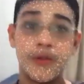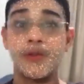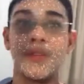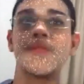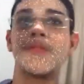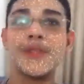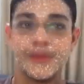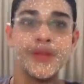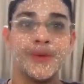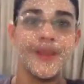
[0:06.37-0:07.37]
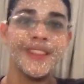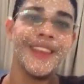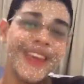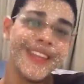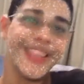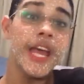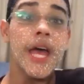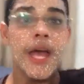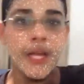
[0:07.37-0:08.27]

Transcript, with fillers: Gosto de fazer vários vídeos pela internet.